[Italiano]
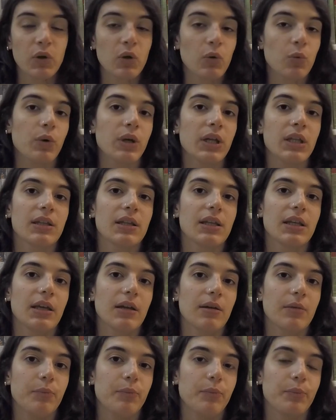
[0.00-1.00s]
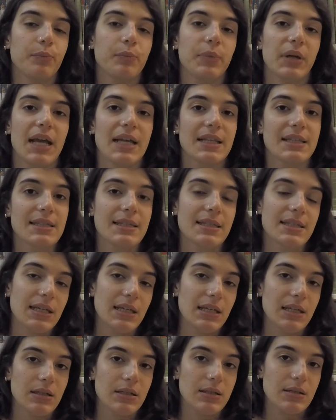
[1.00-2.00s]
quindi
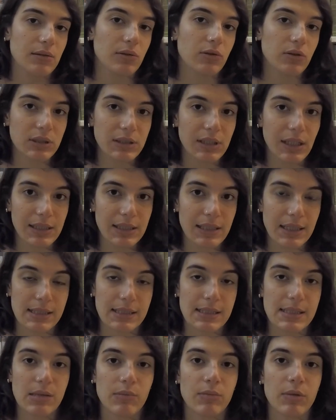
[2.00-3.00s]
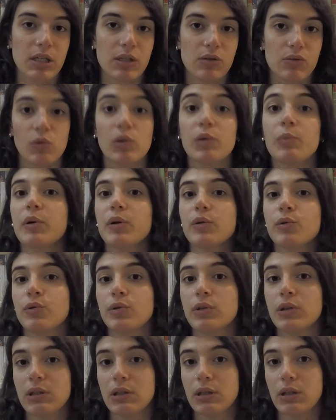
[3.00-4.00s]
prezzi scontatissimi sui
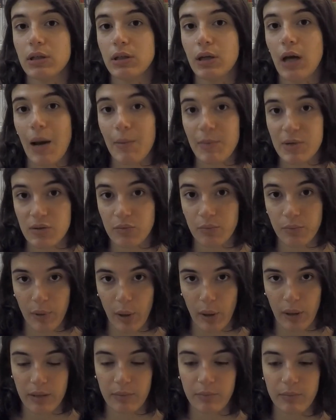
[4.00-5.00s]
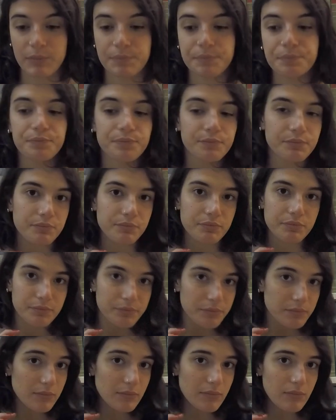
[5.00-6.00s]
prodotti Amazon Prime.
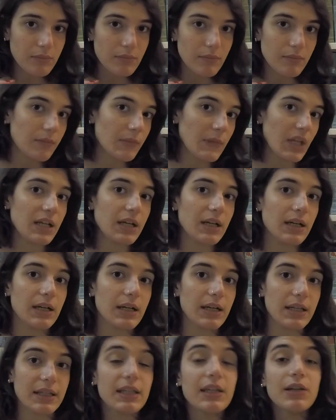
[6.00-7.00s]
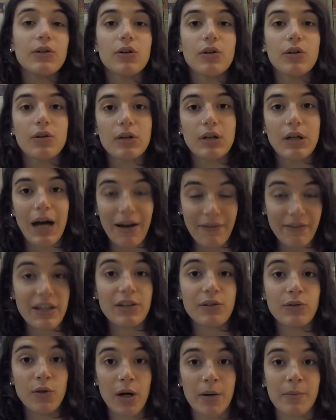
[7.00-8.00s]
Eh, io
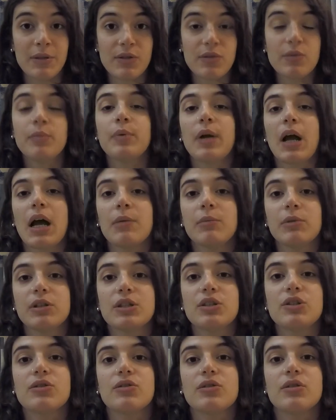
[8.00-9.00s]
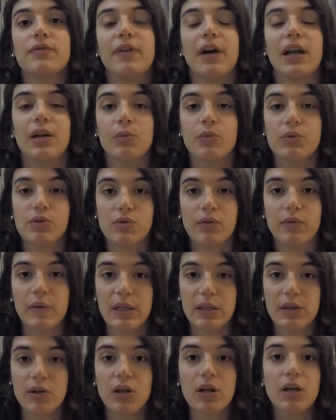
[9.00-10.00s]
avendo Amazon Prime ho deciso di fare questo
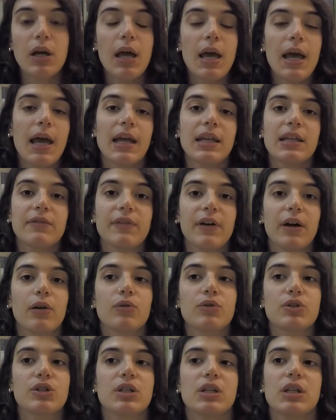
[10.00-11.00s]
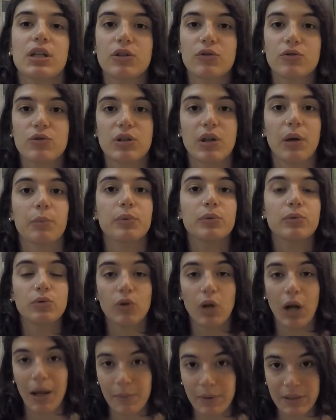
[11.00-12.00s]
video e di farlo uscire giusto
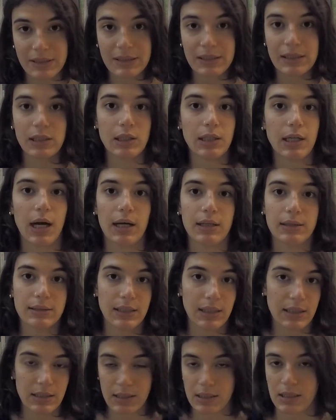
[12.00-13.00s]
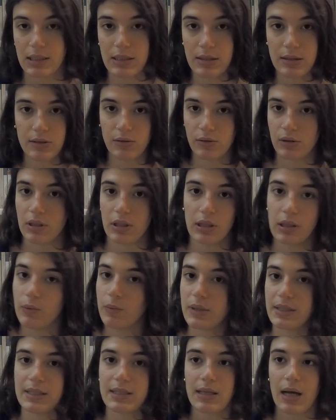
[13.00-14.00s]
appunto la mattina dell'inizio di
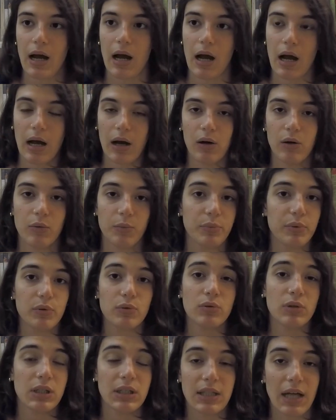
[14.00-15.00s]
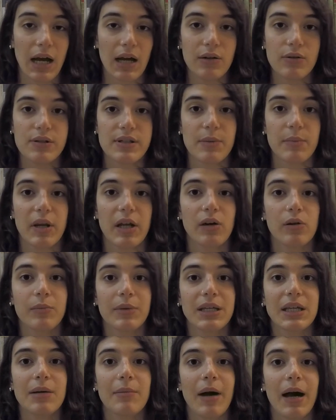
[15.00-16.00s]
questa opportunità, non saprei
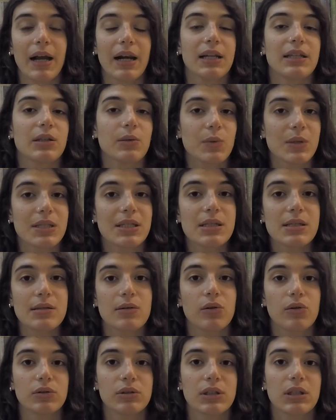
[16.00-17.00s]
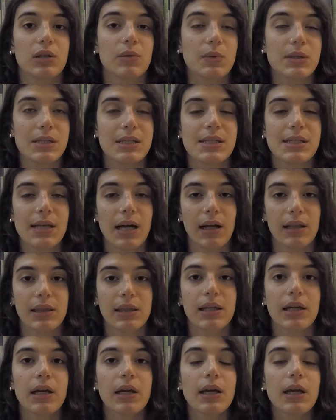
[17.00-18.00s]
come chiamarla, di questi sconti, di questi
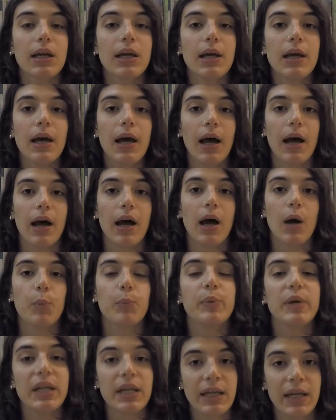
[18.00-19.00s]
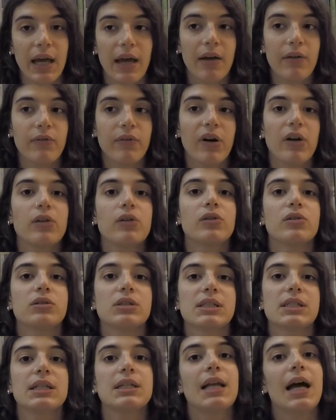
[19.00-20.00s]
saldi, eh, perché voglio
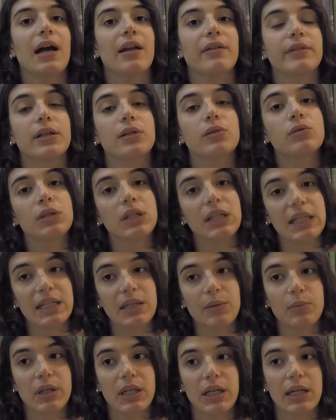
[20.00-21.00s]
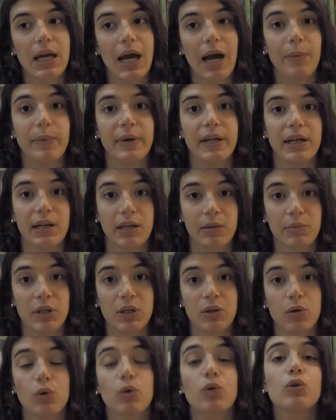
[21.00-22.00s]
consigliarvi alcuni libri a parere
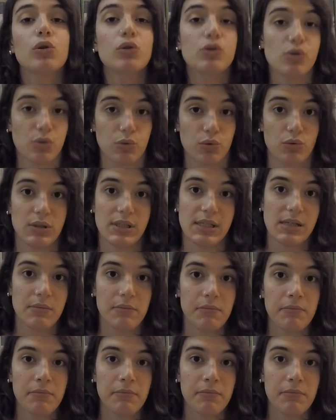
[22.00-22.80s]
mio costosi